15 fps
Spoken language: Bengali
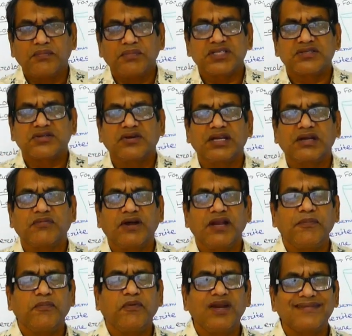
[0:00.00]
মিশ্রণের
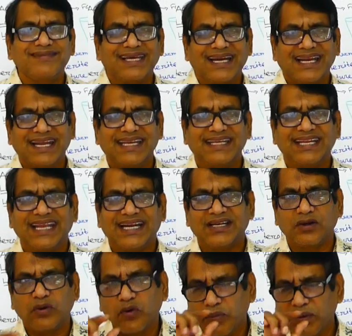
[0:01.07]
ফলে পলিস্যাকারাইডের
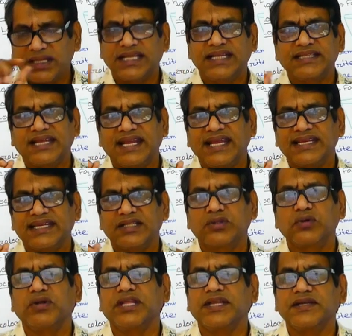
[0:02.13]
একটা উপাদান দ্বারা এটা
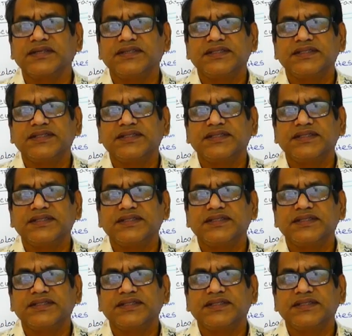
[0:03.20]
তৈরি